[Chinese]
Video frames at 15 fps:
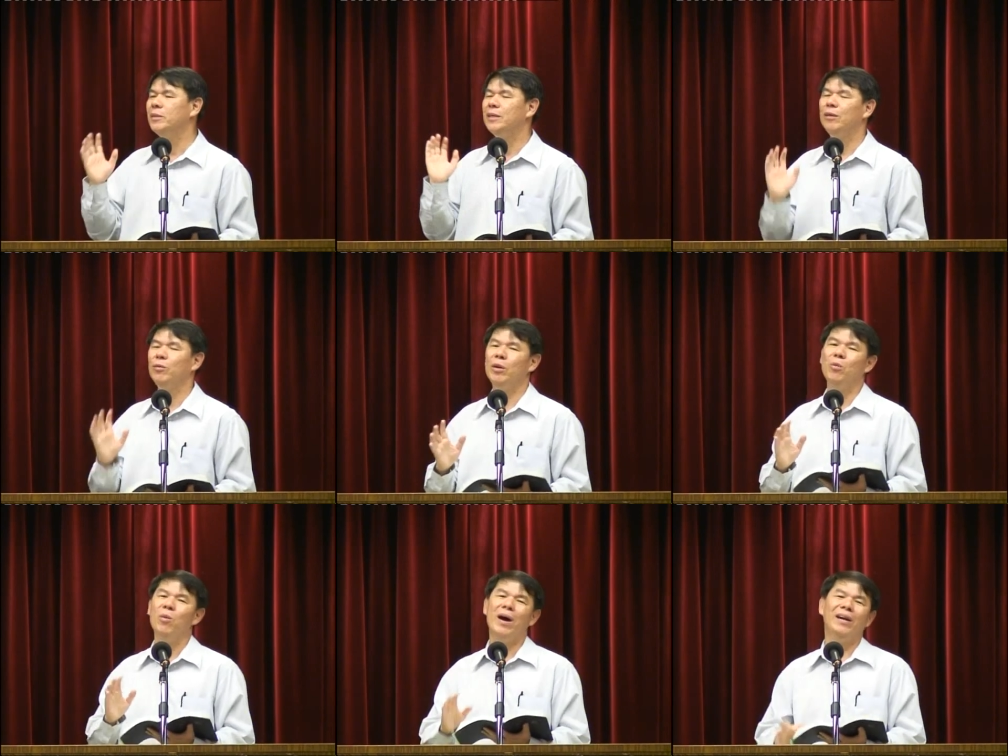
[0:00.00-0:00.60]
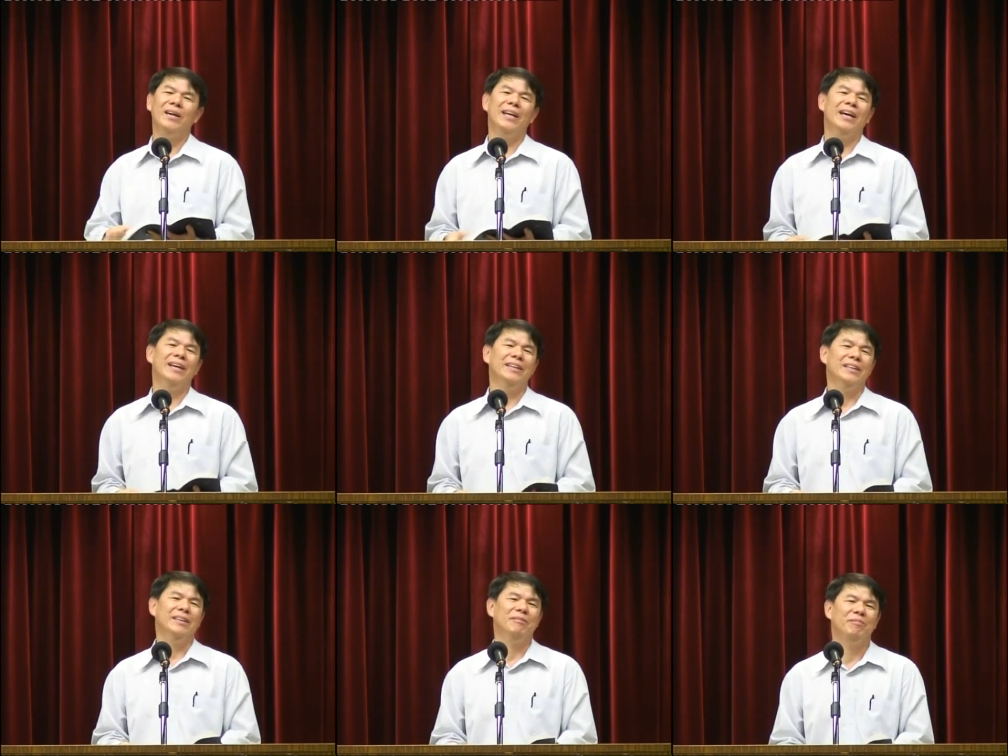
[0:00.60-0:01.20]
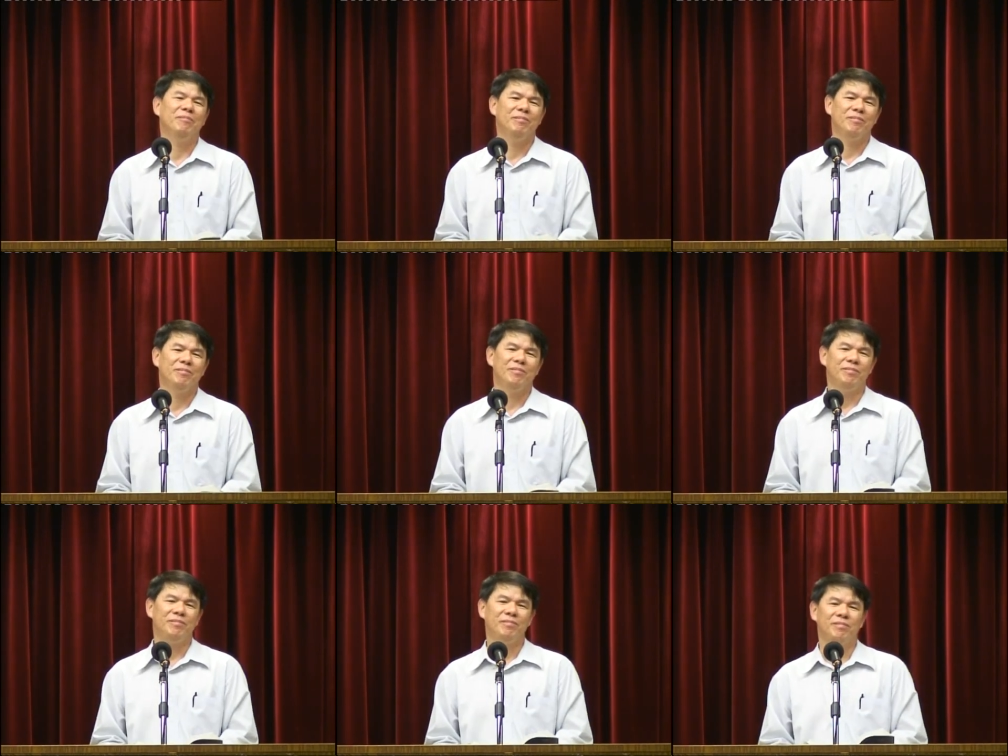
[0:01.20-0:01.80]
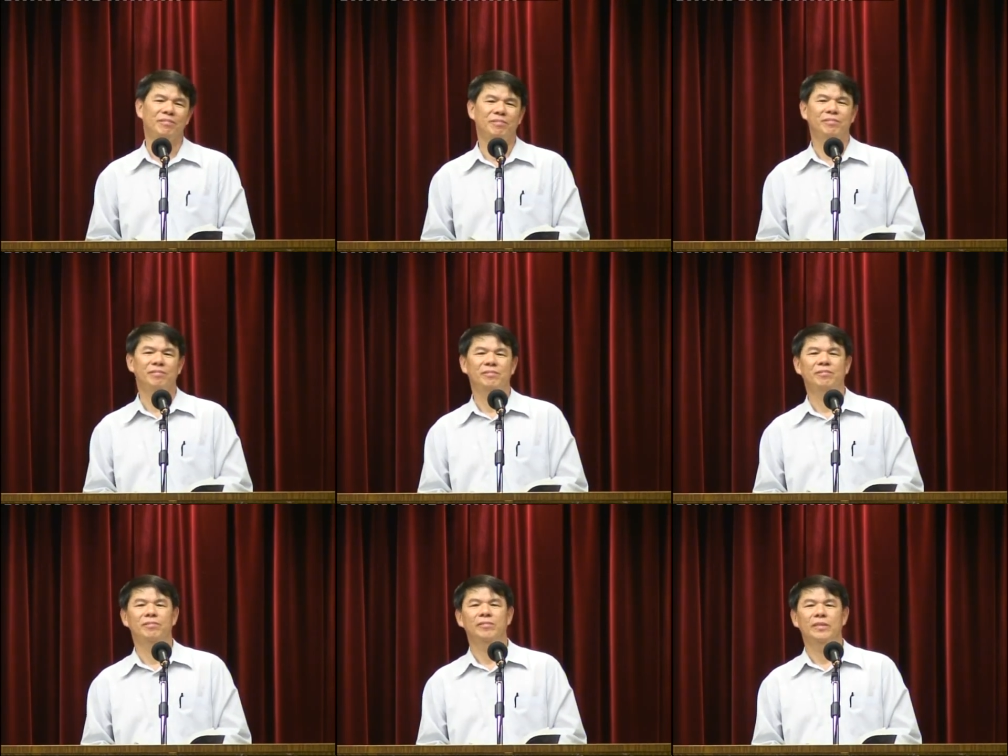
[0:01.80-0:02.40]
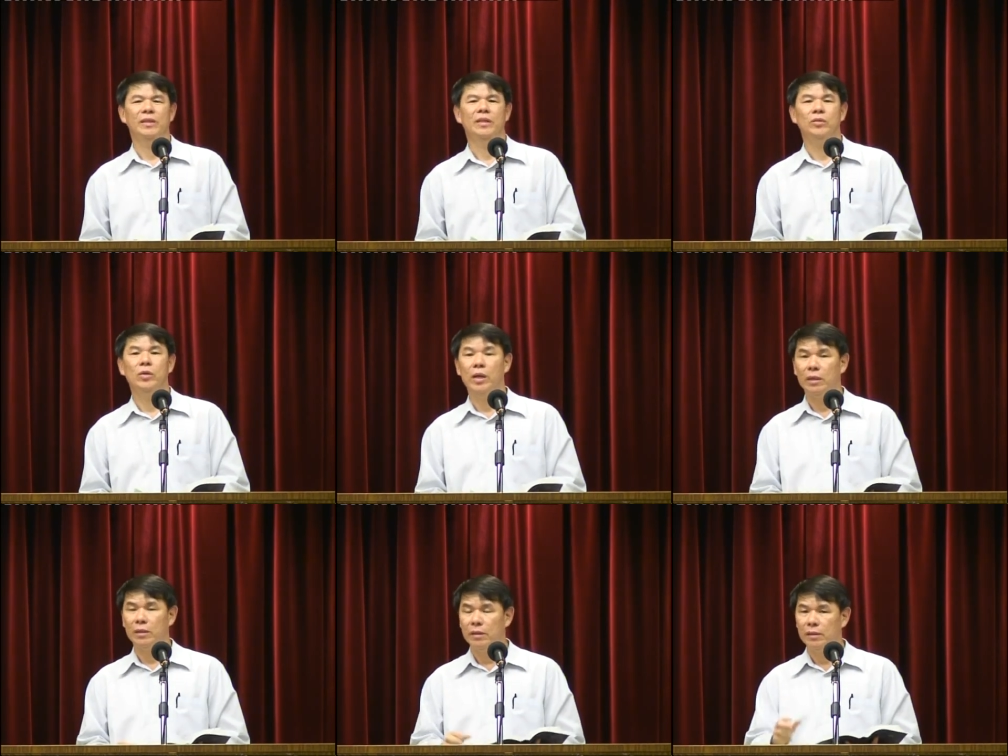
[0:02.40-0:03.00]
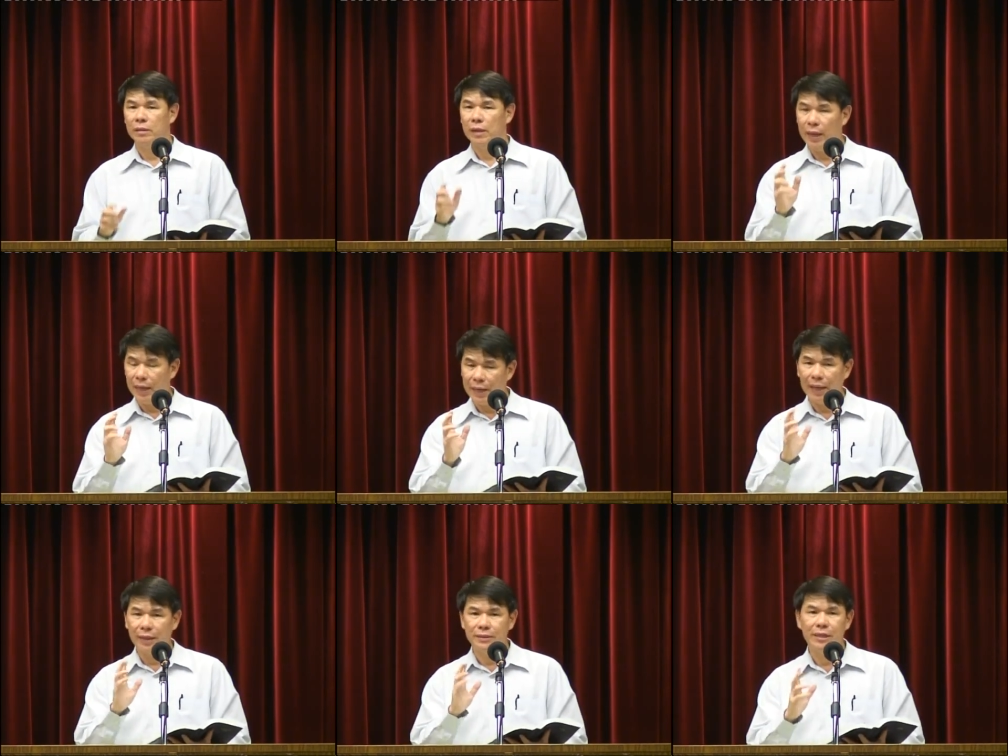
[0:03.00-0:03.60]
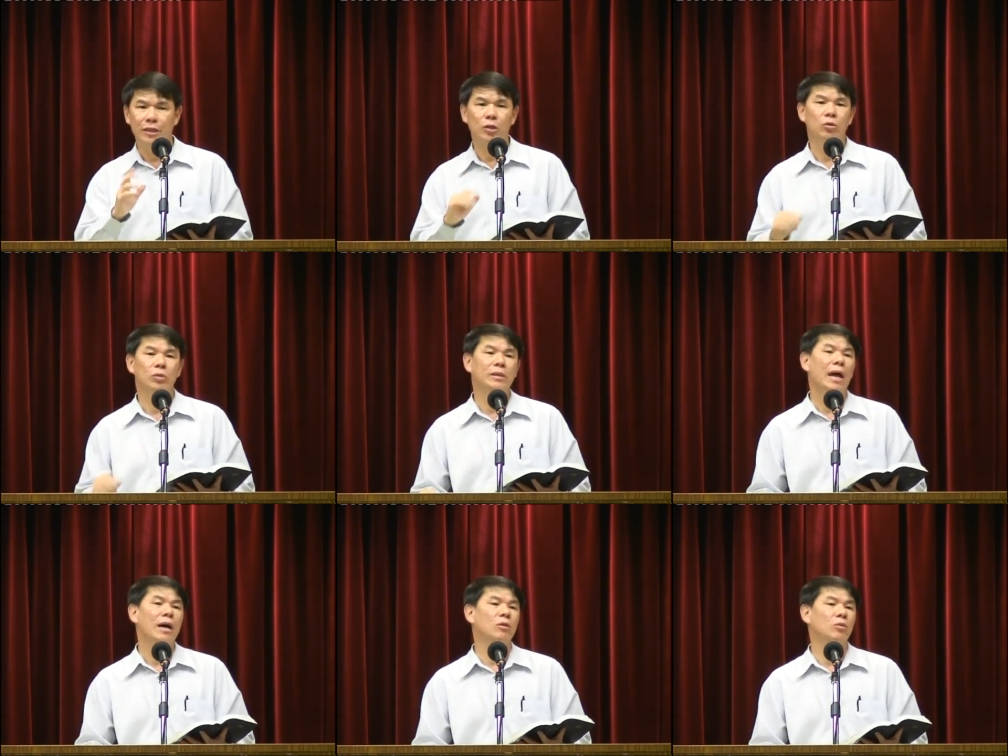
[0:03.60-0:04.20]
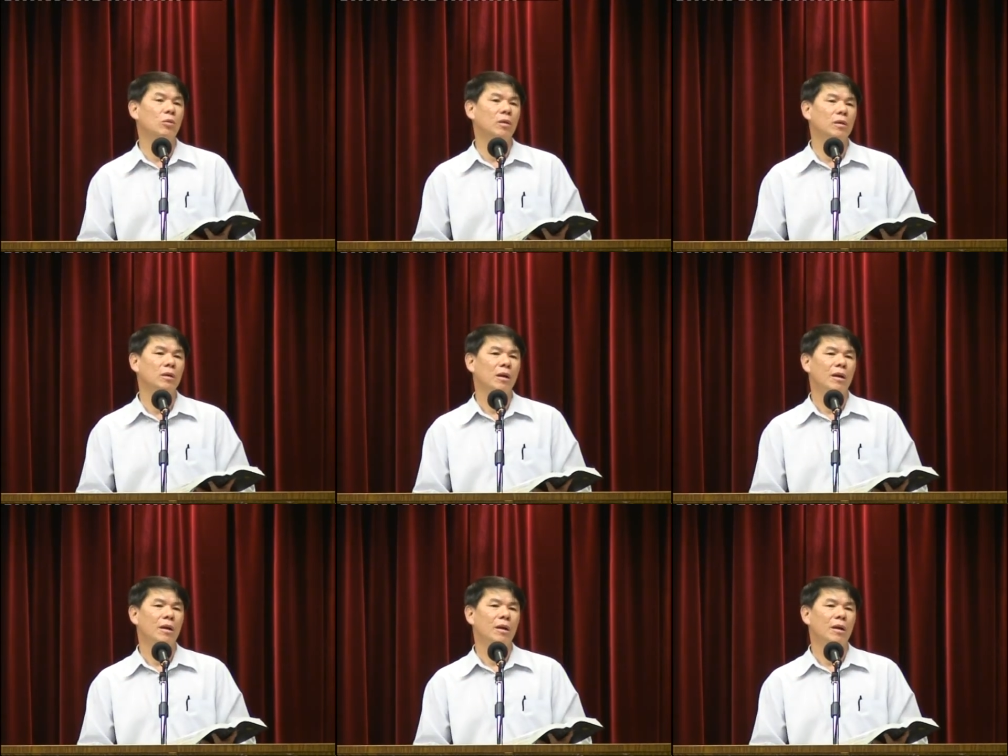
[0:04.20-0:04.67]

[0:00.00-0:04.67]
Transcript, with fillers: 成为荒凉了。”所以。可以看见犹大国